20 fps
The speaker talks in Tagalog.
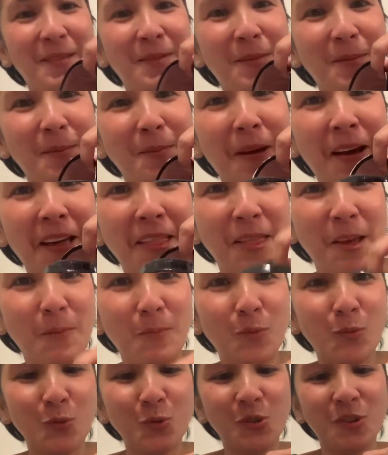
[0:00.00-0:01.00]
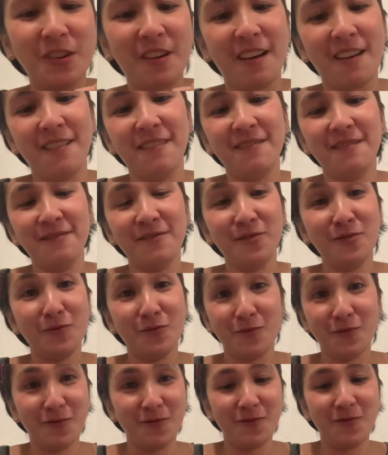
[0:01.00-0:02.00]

Maganda po siya. So,